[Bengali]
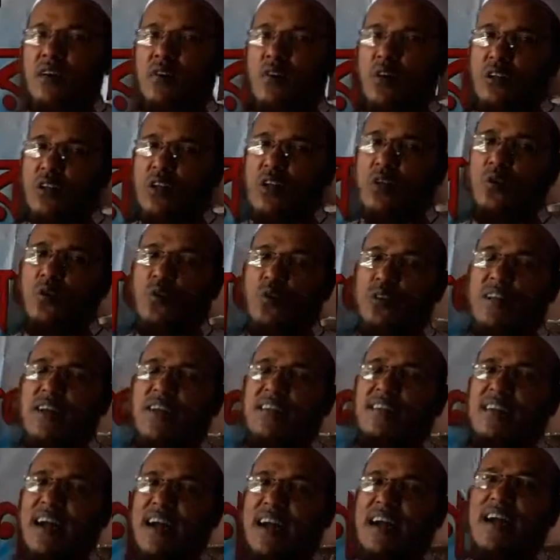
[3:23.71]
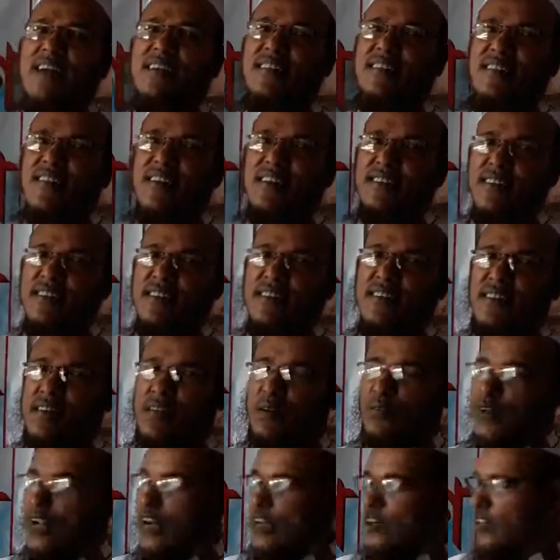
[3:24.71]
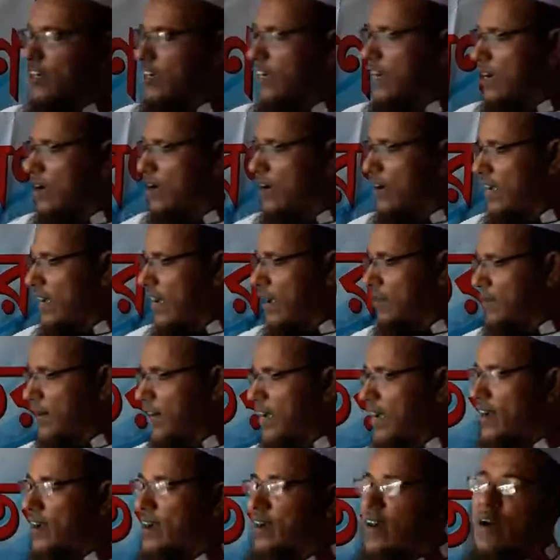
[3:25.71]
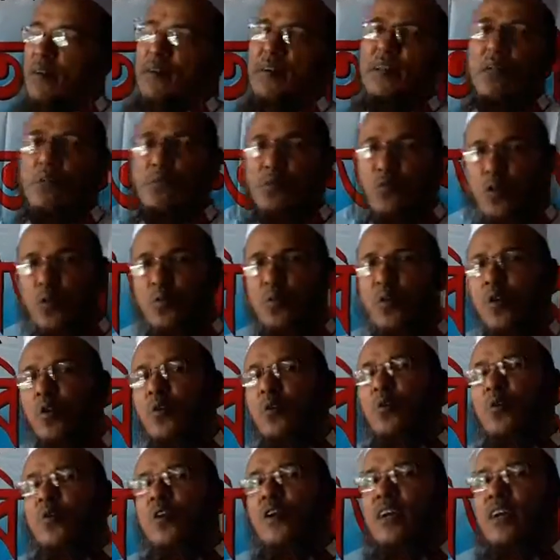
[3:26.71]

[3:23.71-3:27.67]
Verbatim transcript: গতানুগতিক জাকাত যে যে জিনিসটা বলে আসে সেটা নয় আমরা আমাদের পরিবারও